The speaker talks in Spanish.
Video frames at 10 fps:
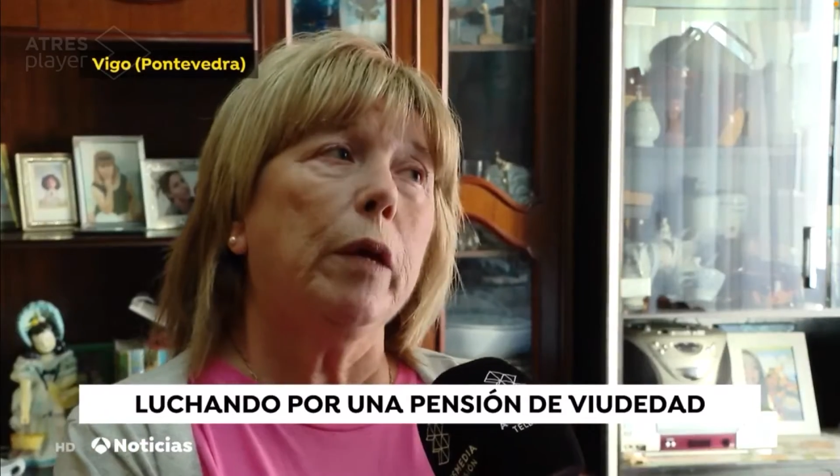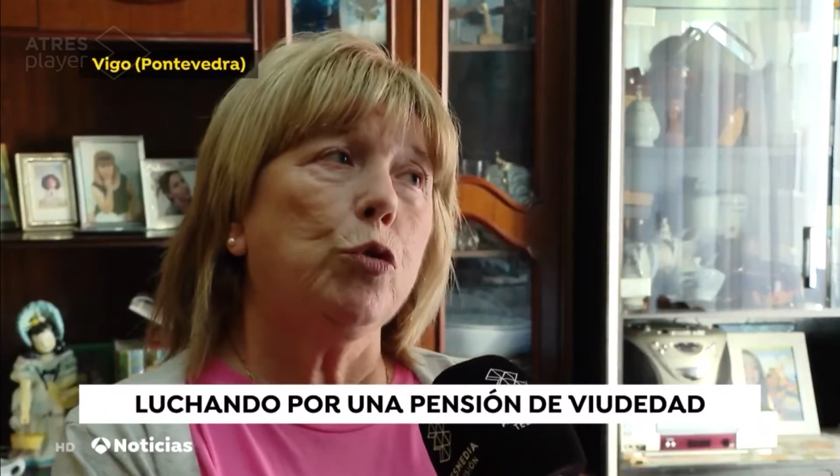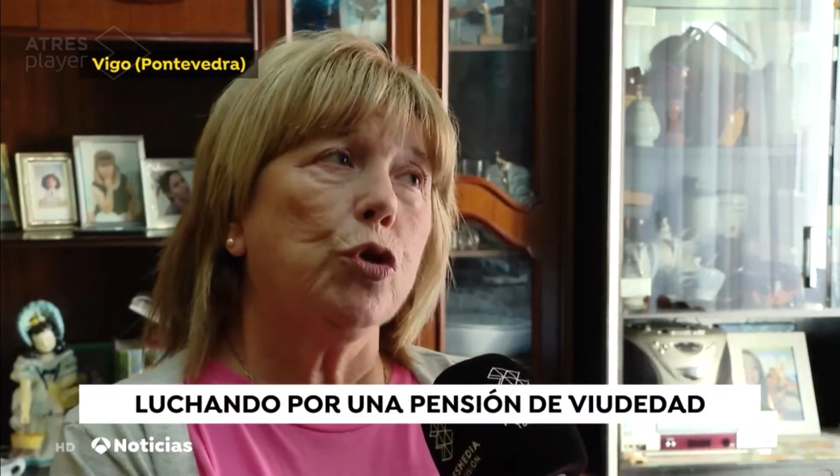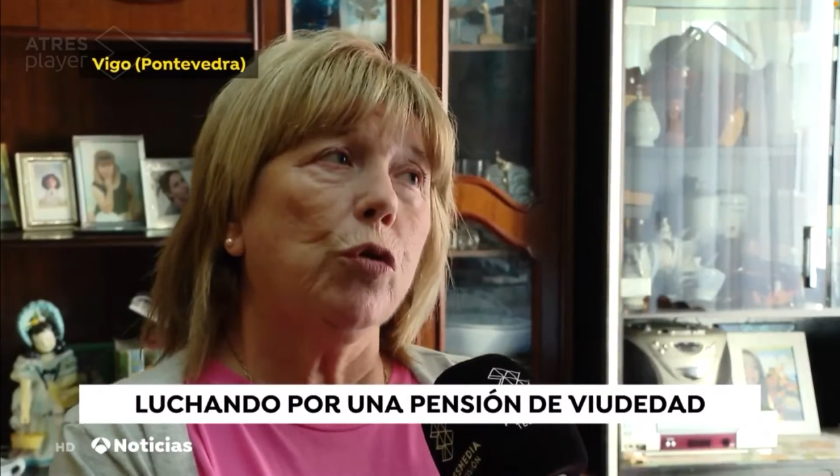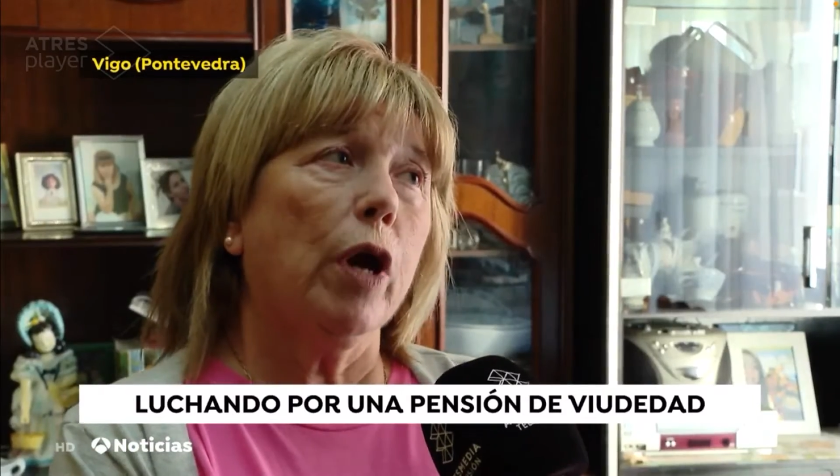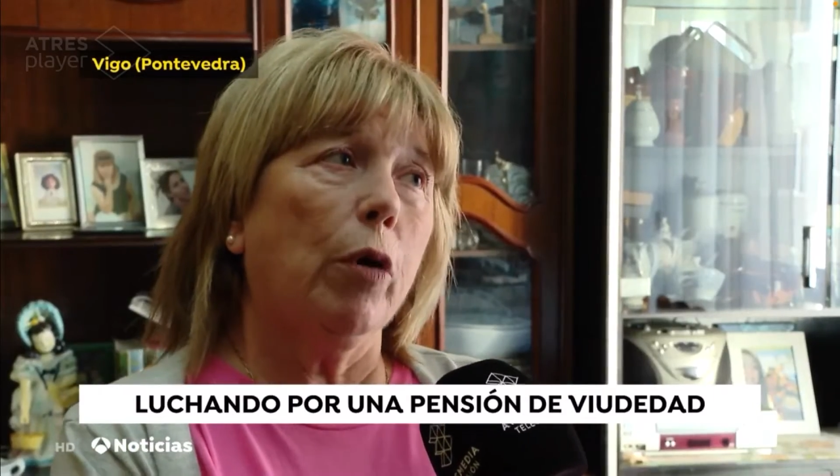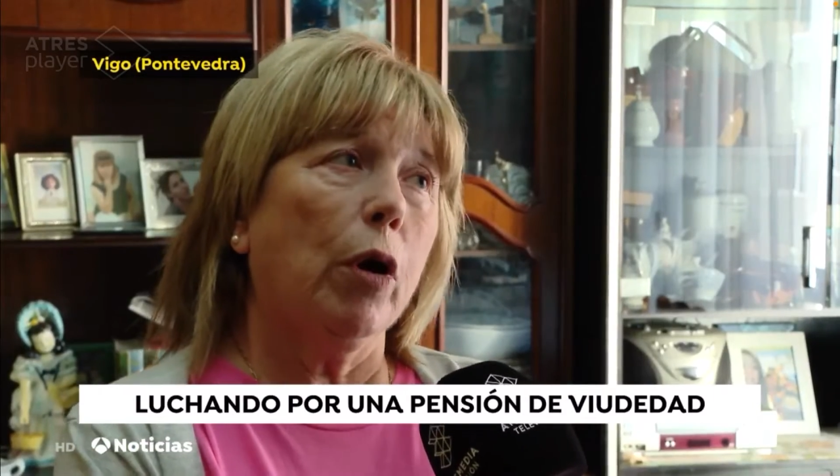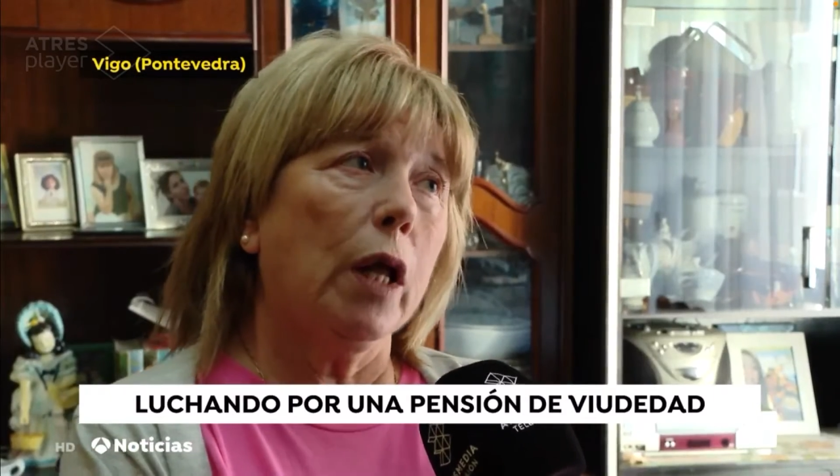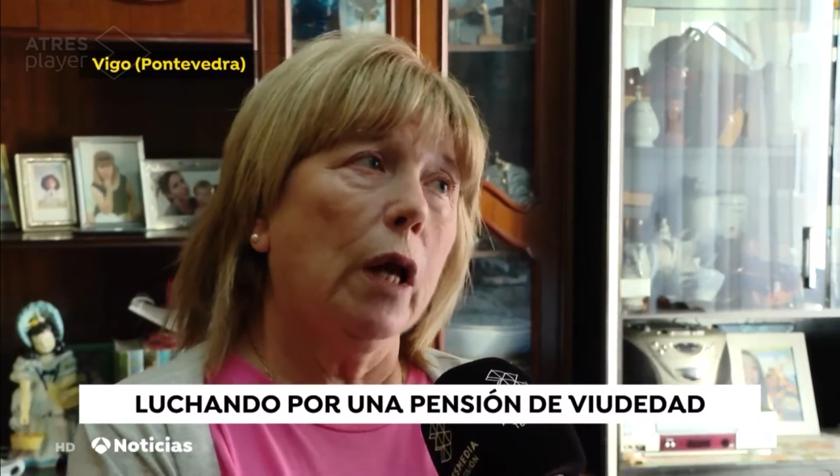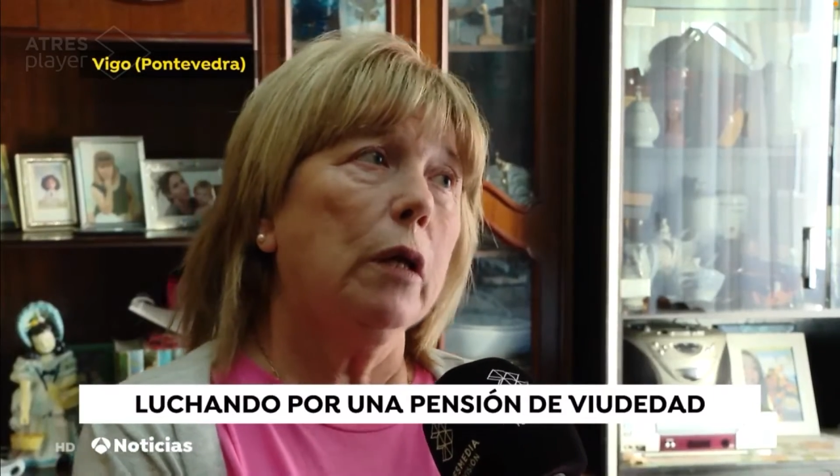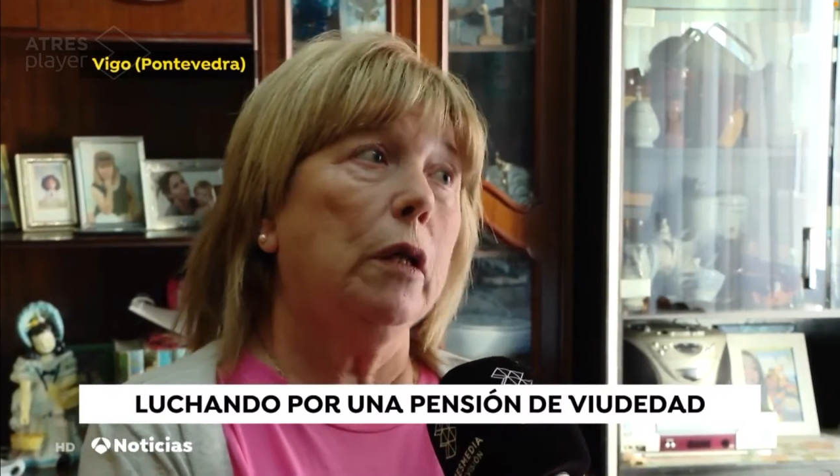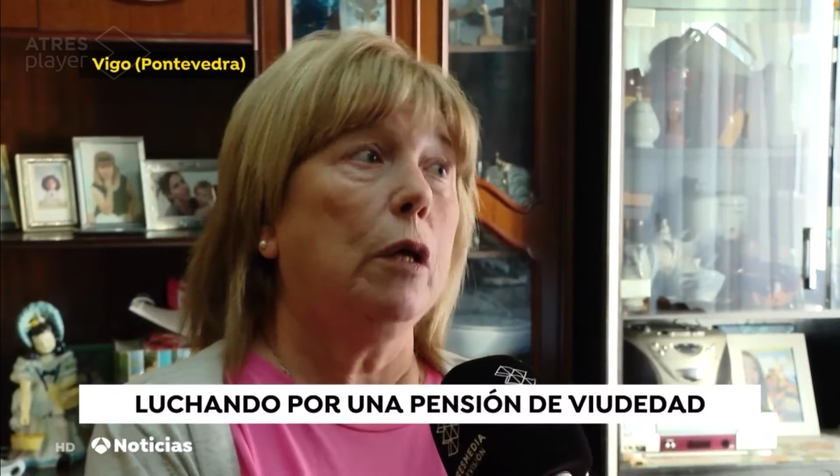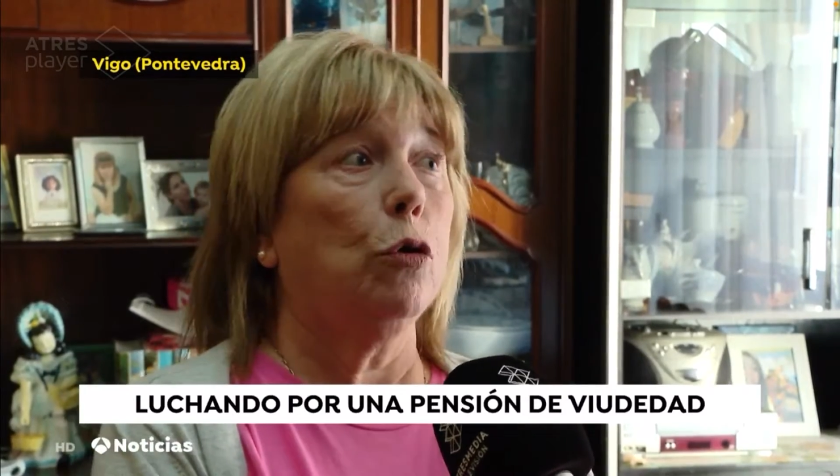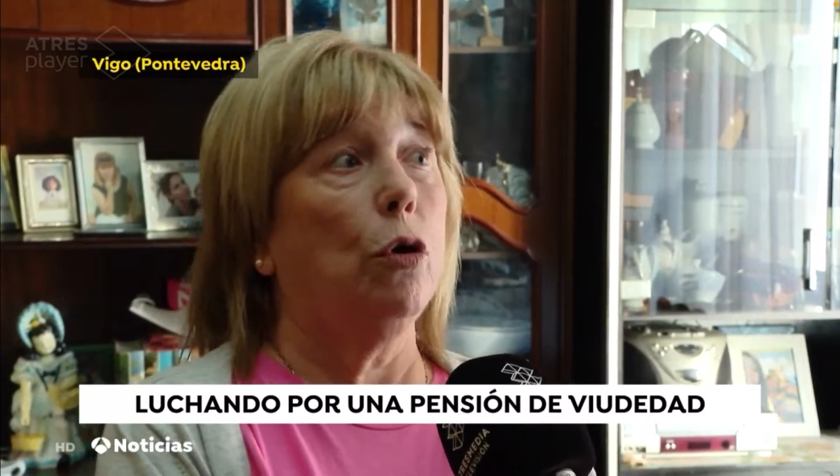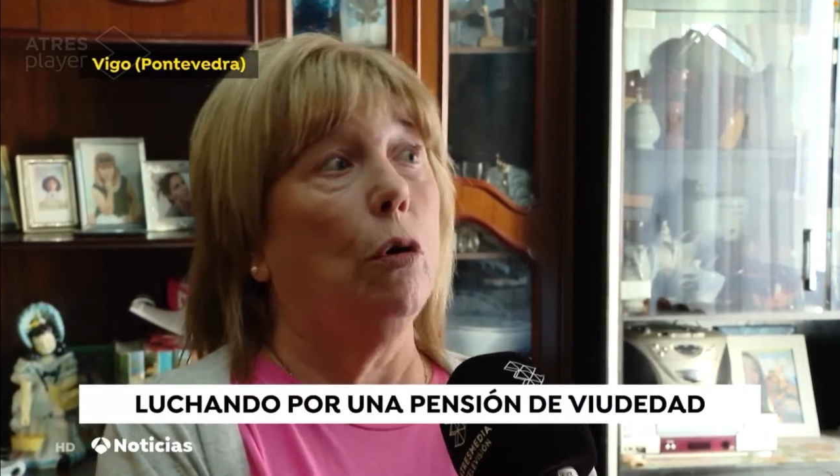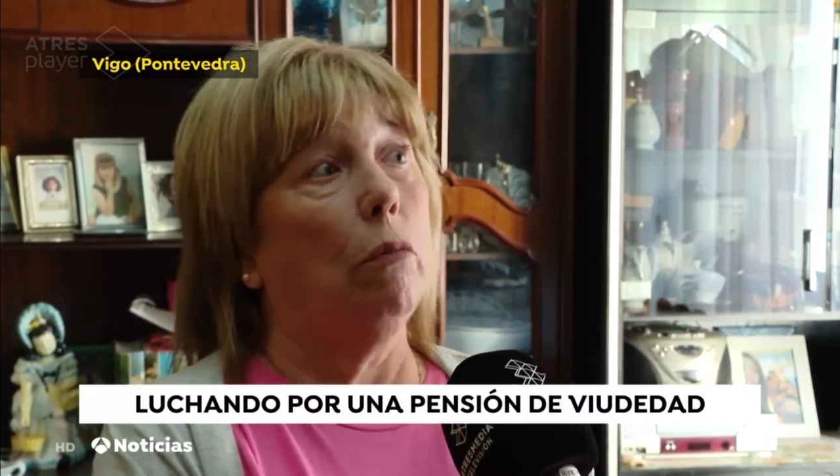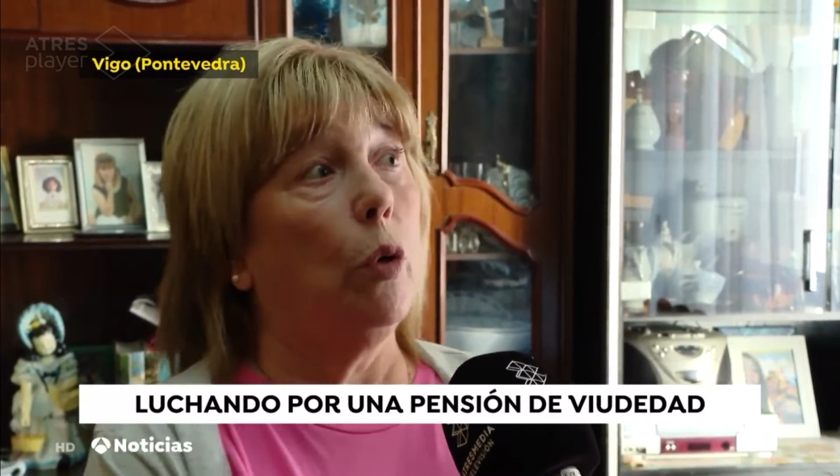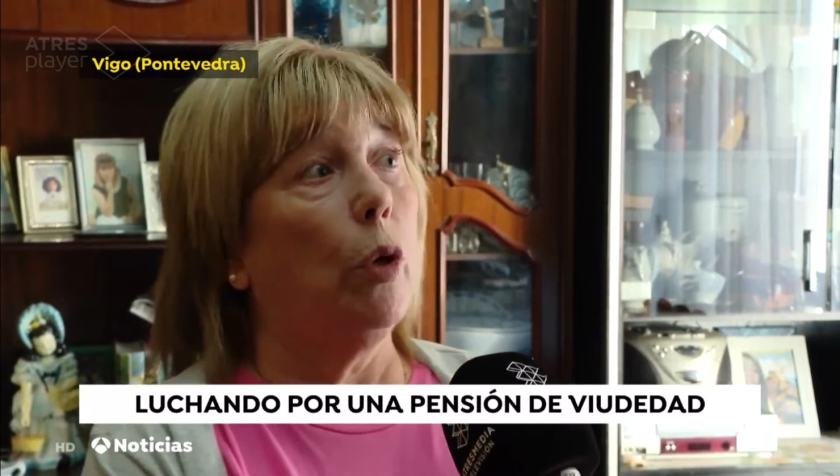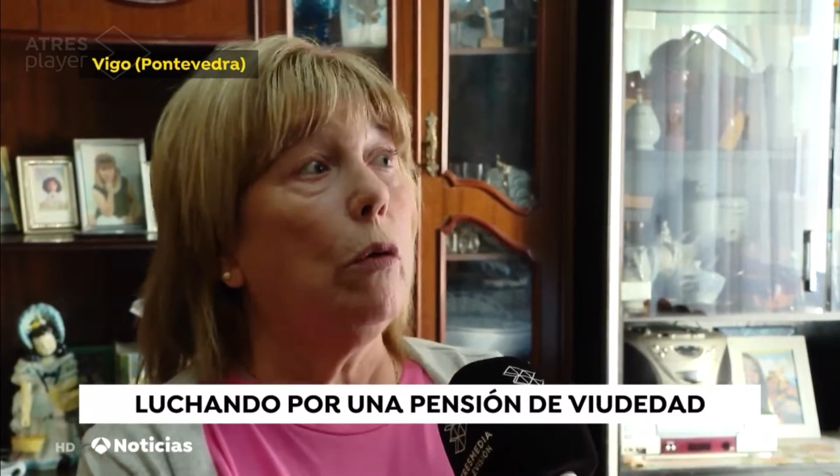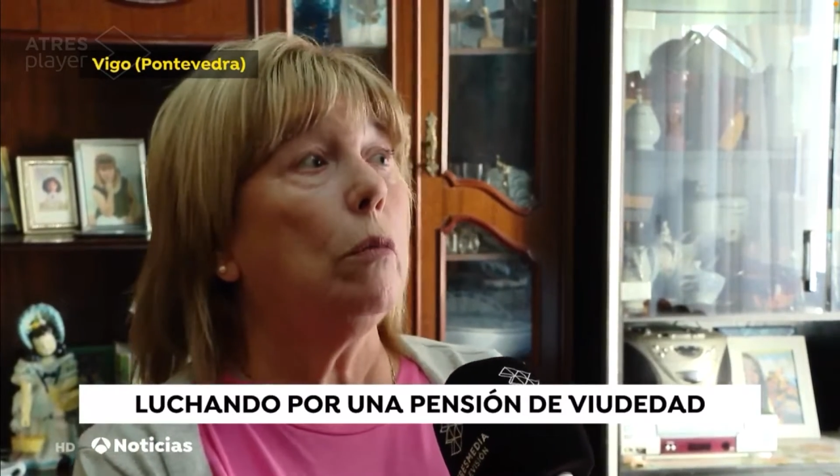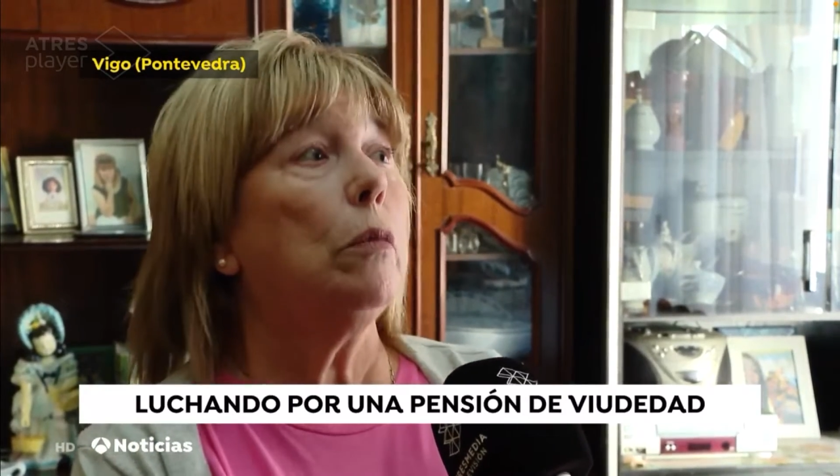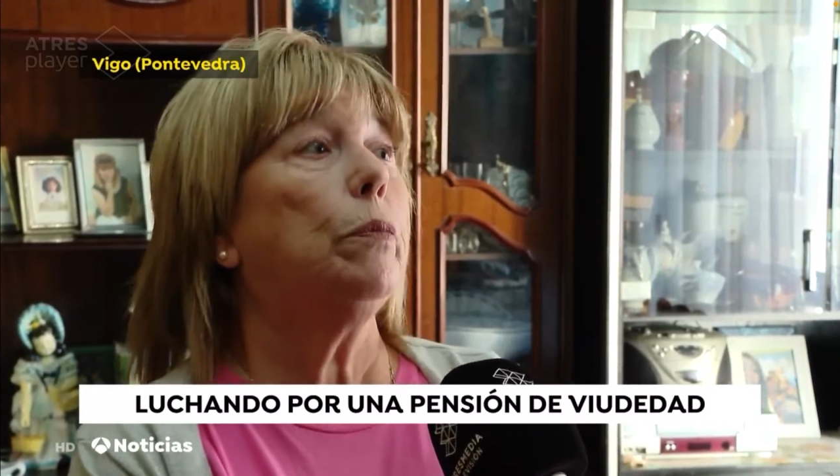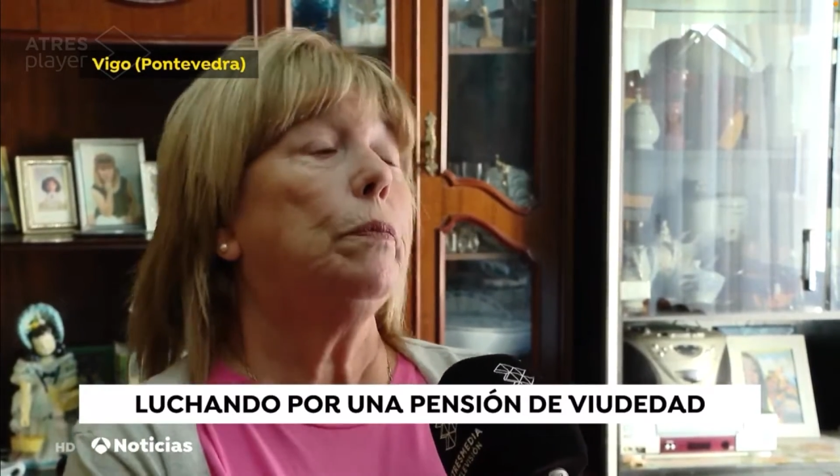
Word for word: y busco una abogada. Digo yo, bueno,